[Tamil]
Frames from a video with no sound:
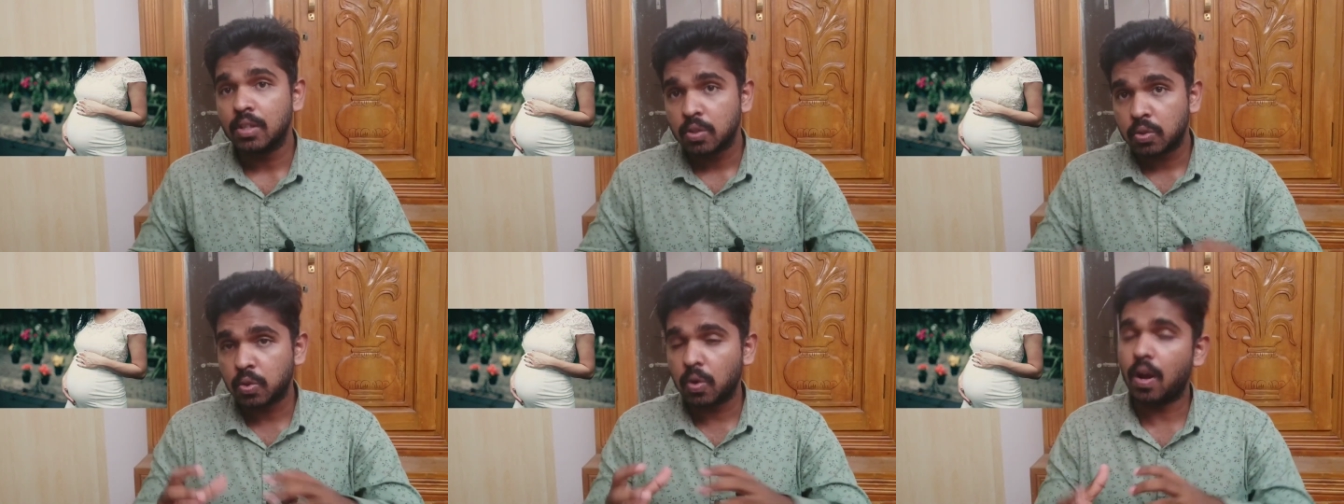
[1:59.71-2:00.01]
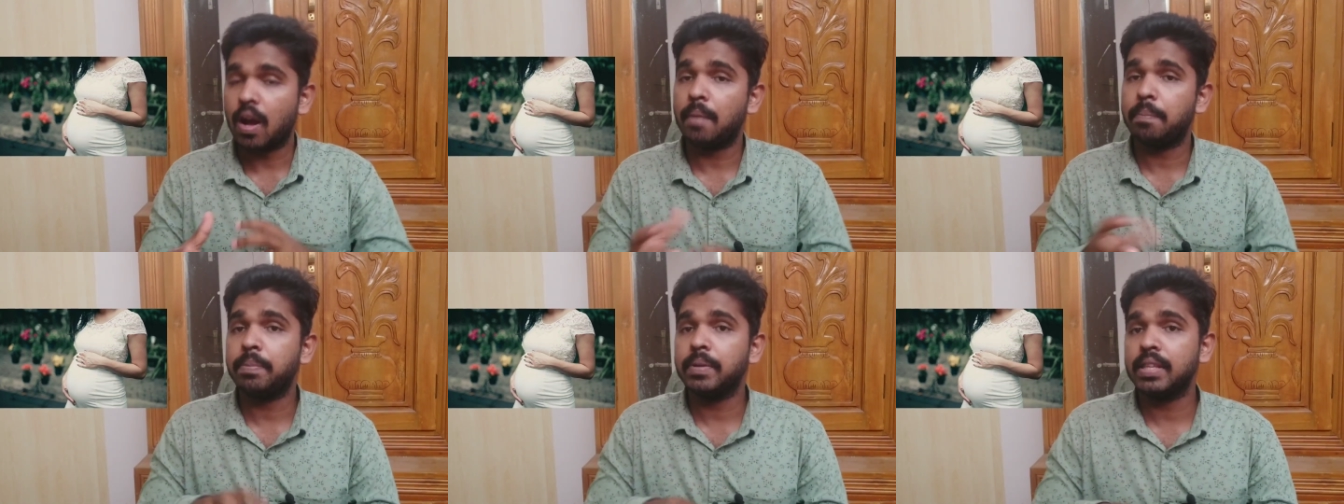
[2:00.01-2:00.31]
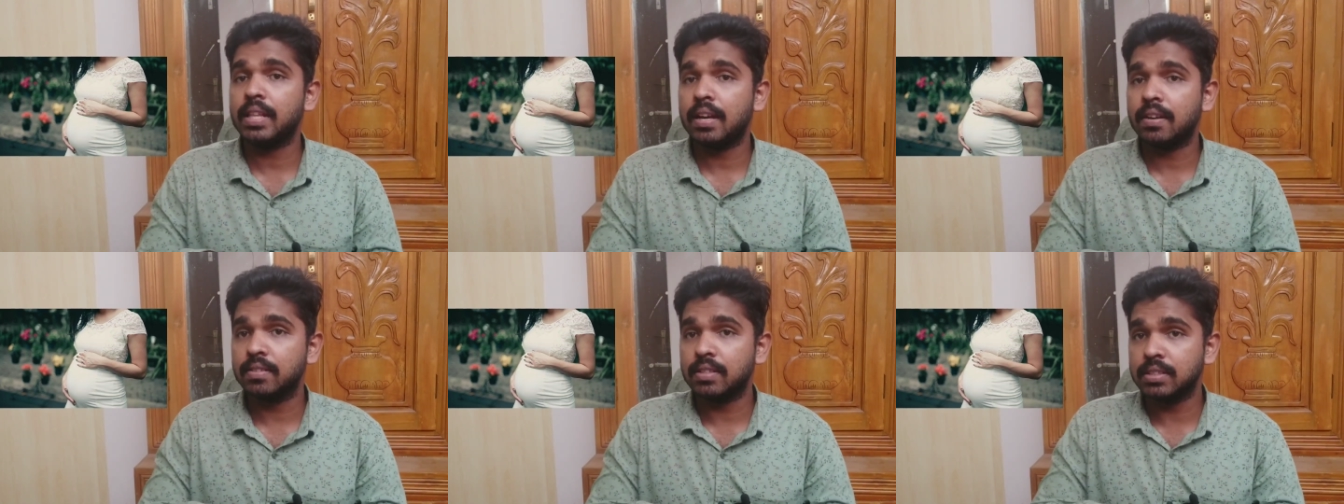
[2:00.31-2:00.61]
ஸோ அப்போ
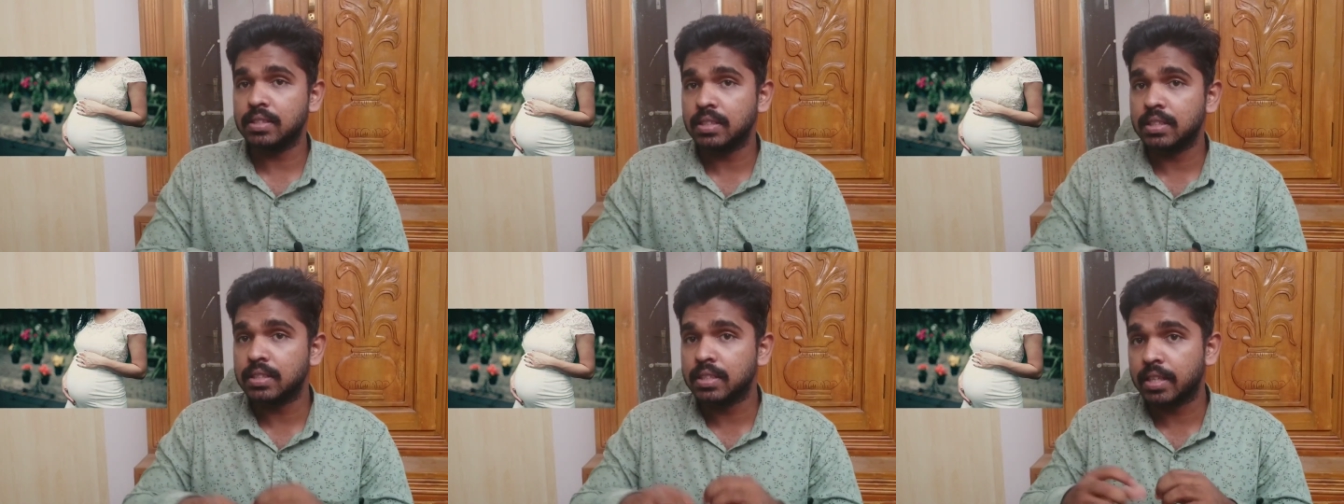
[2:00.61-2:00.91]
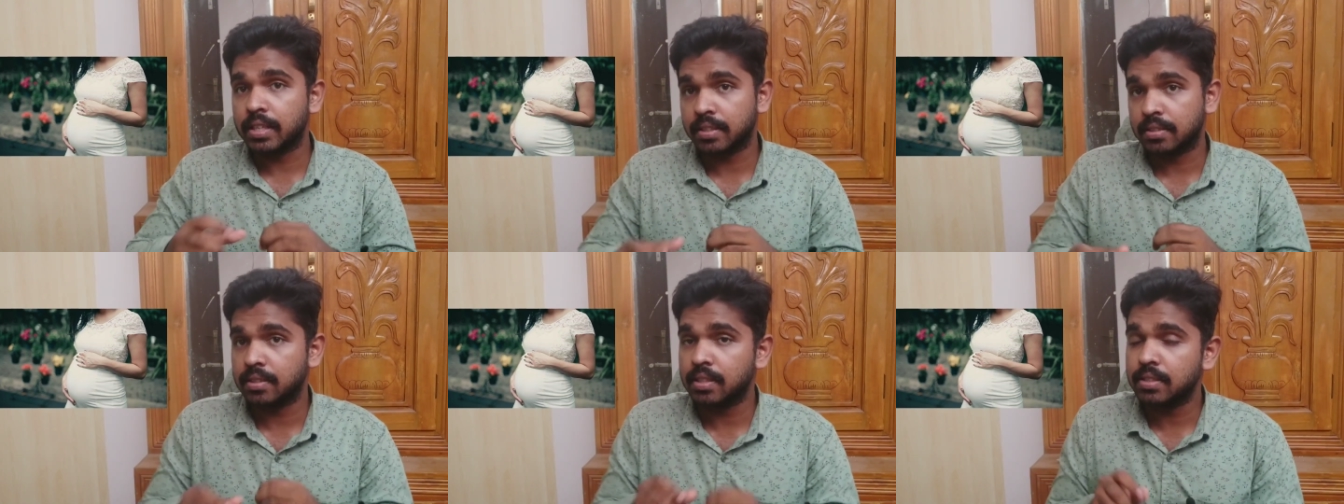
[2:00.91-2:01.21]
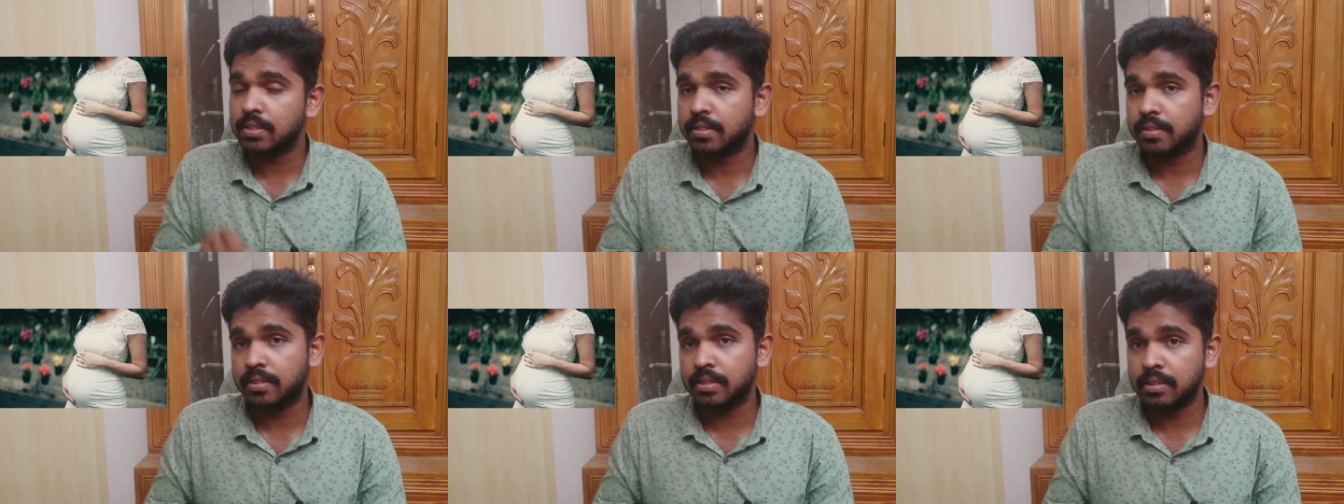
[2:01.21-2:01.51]
தான் வந்து இந்த
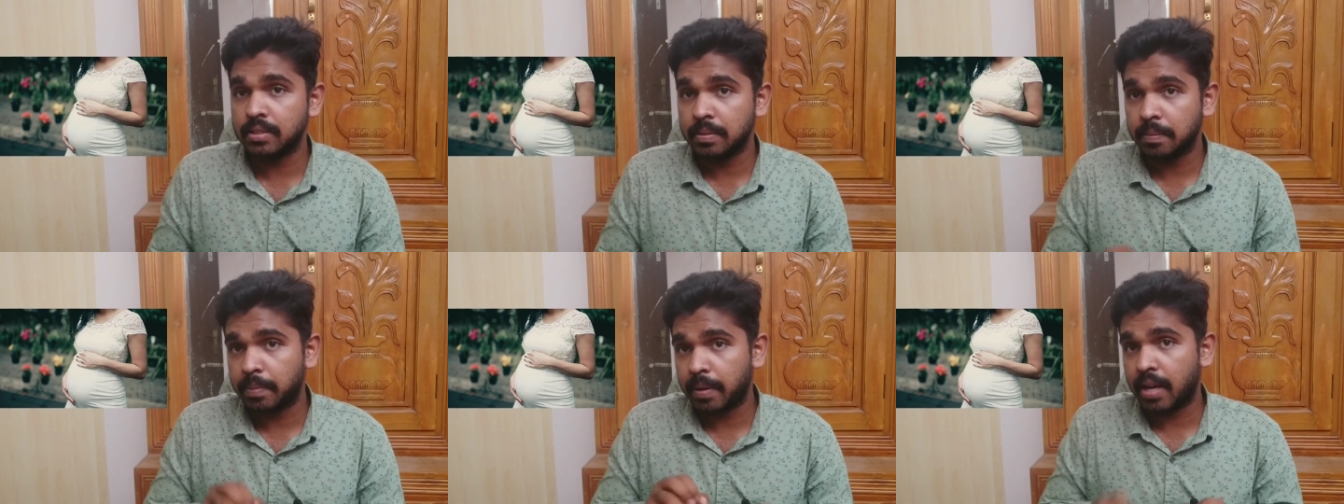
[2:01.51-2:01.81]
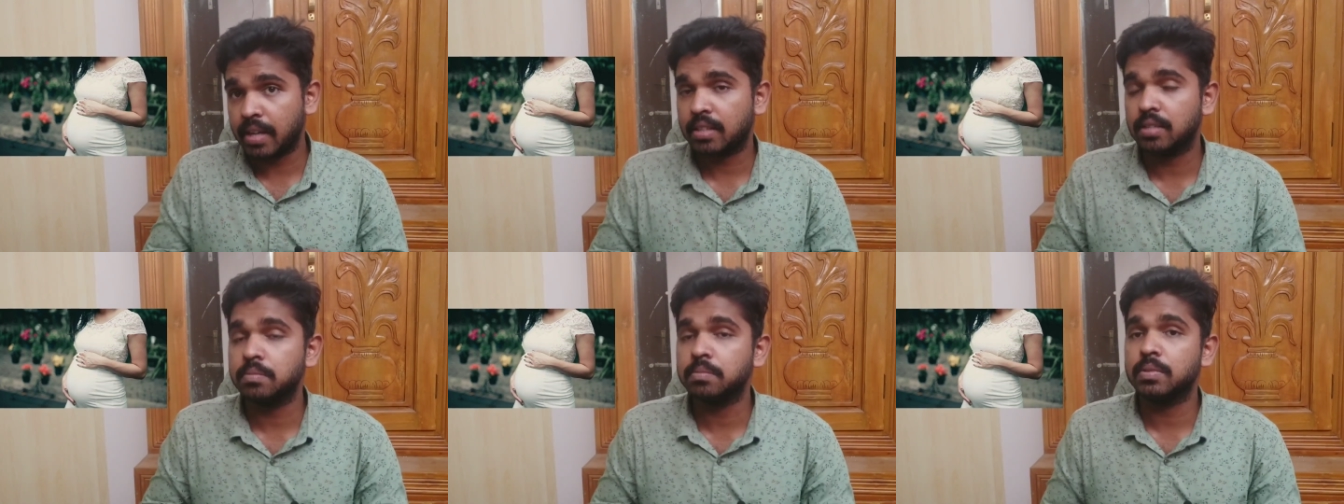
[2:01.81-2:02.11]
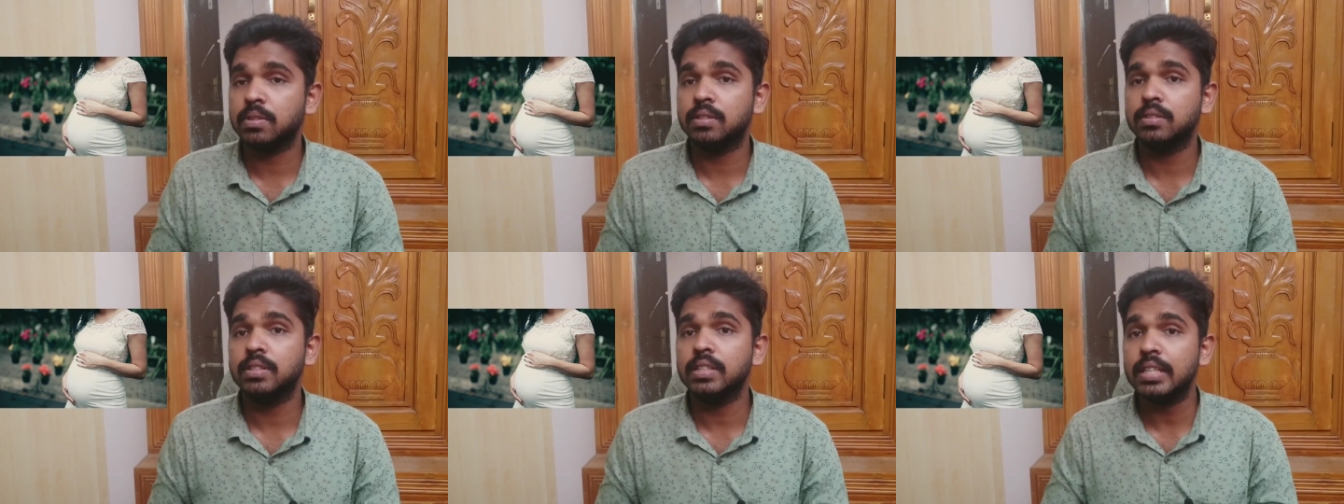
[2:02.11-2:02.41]
ரிசர்ச்சை வந்து
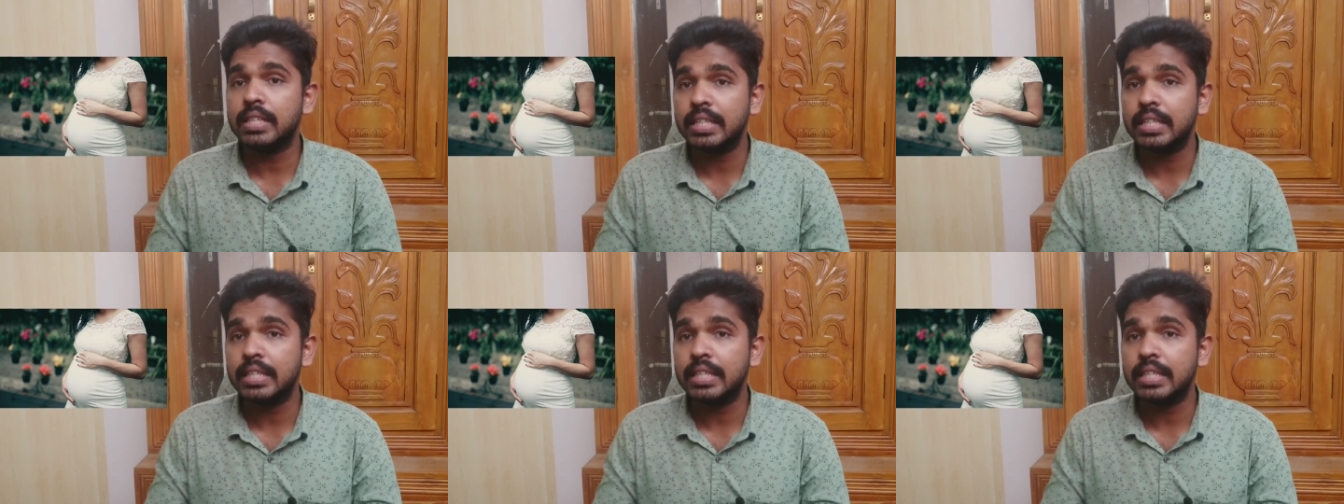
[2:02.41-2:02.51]
பார்க்கும்போது